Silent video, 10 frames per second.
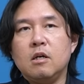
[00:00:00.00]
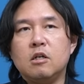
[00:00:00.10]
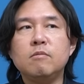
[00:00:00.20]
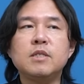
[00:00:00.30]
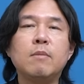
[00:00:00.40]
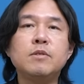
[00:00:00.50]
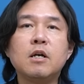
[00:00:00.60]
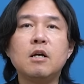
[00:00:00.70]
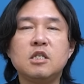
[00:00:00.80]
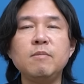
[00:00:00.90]
그럼
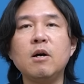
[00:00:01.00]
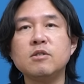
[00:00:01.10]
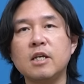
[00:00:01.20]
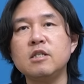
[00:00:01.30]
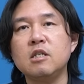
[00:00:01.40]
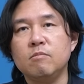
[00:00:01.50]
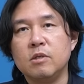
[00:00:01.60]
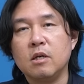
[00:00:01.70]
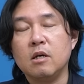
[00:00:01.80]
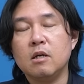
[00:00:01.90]
냄새가 심한 건
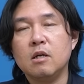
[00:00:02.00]
사실입니다.